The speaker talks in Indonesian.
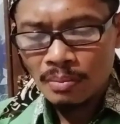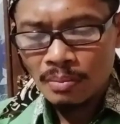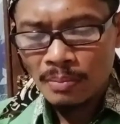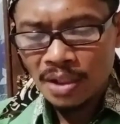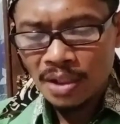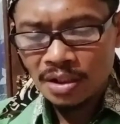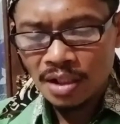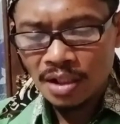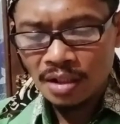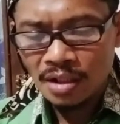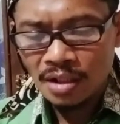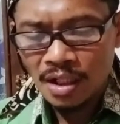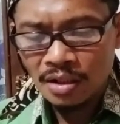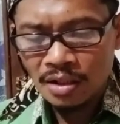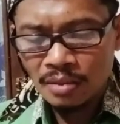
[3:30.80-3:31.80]
emas yang
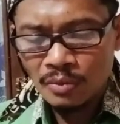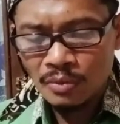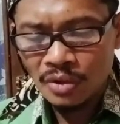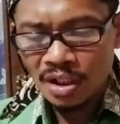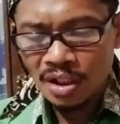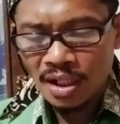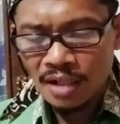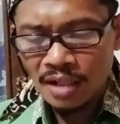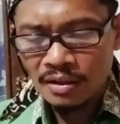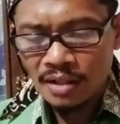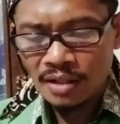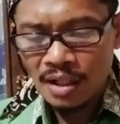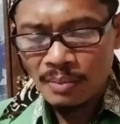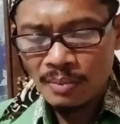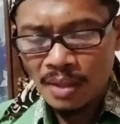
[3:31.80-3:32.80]
telah dimurnikan
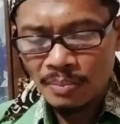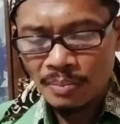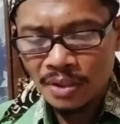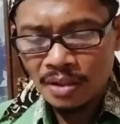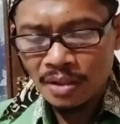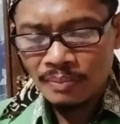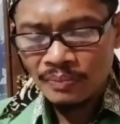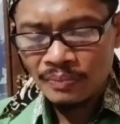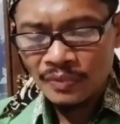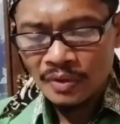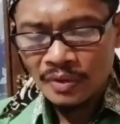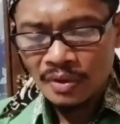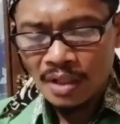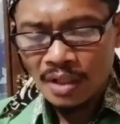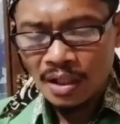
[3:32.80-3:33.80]
dalam api
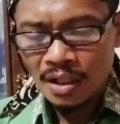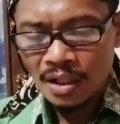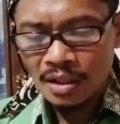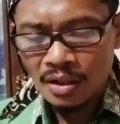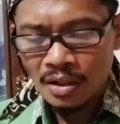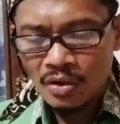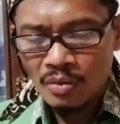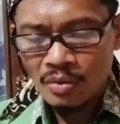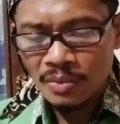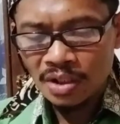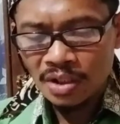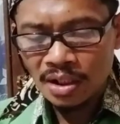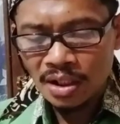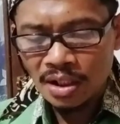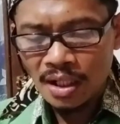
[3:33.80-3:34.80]
agar engkau
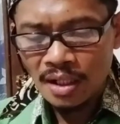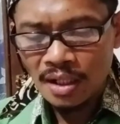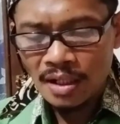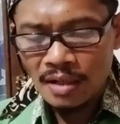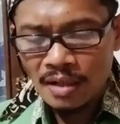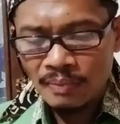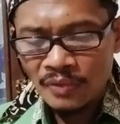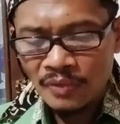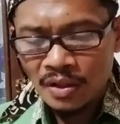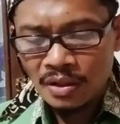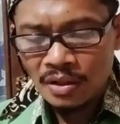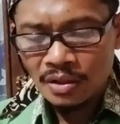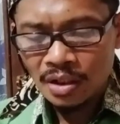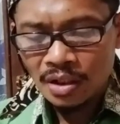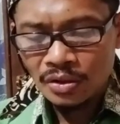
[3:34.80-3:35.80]
menjadi kaya
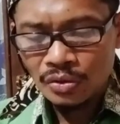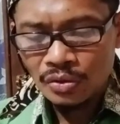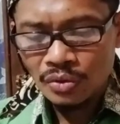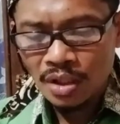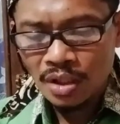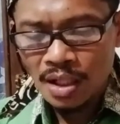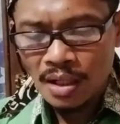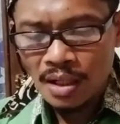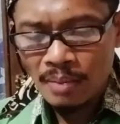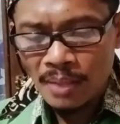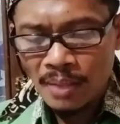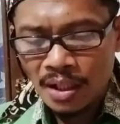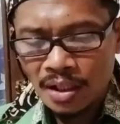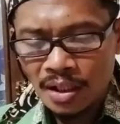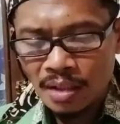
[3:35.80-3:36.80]
dan juga
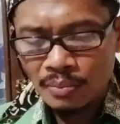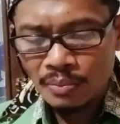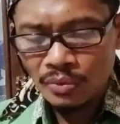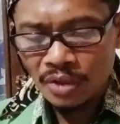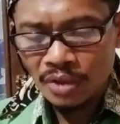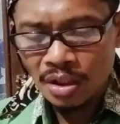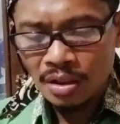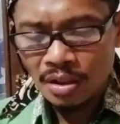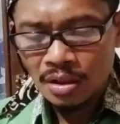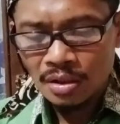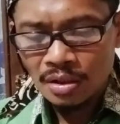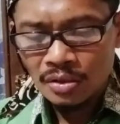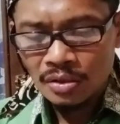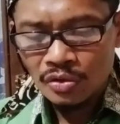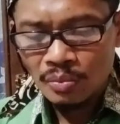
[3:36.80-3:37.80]
pakaian putih
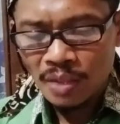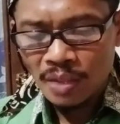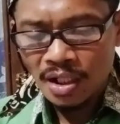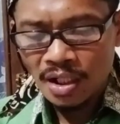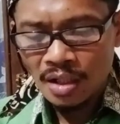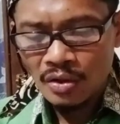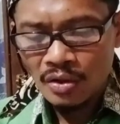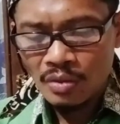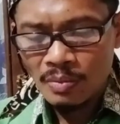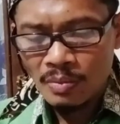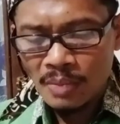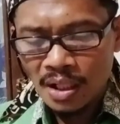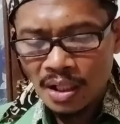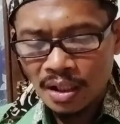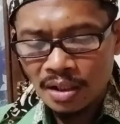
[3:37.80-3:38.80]
supaya engkau
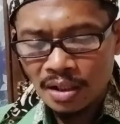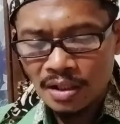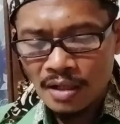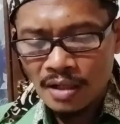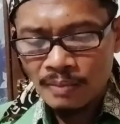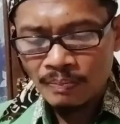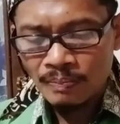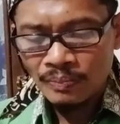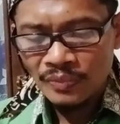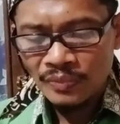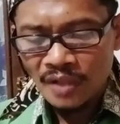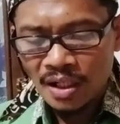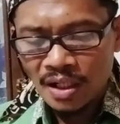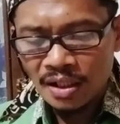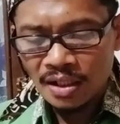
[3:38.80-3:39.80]
memakainya
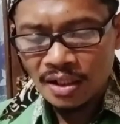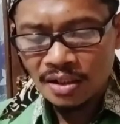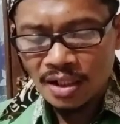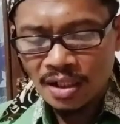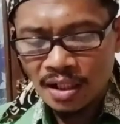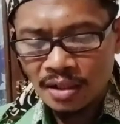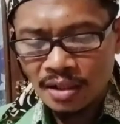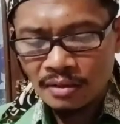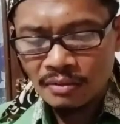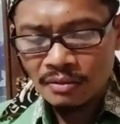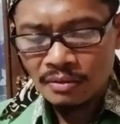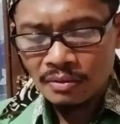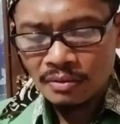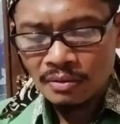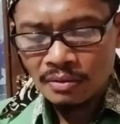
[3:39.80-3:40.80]
agar jangan
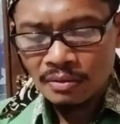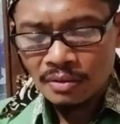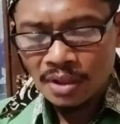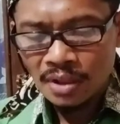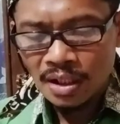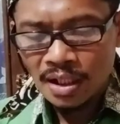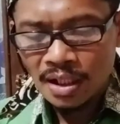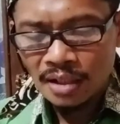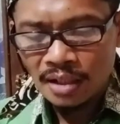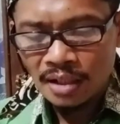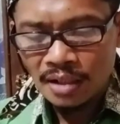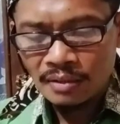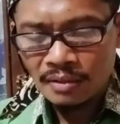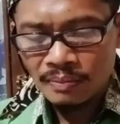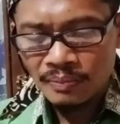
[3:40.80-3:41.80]

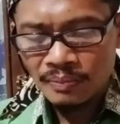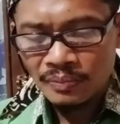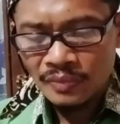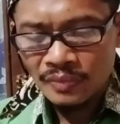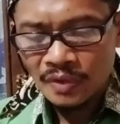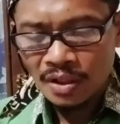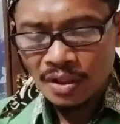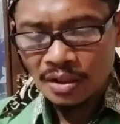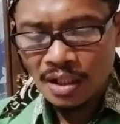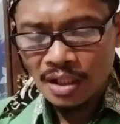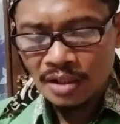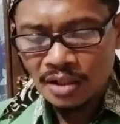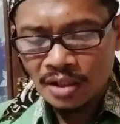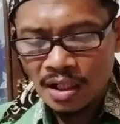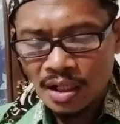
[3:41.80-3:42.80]
kelihatan
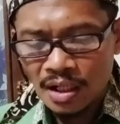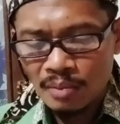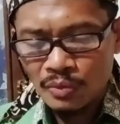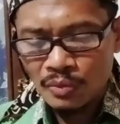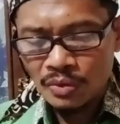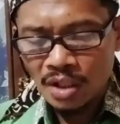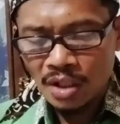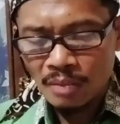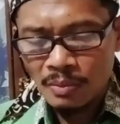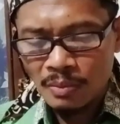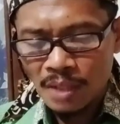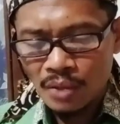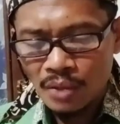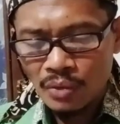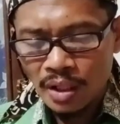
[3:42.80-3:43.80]
ketelanjanganmu yang
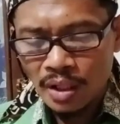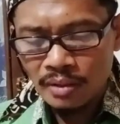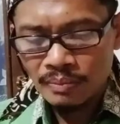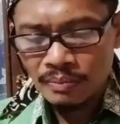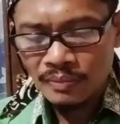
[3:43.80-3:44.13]
memalukan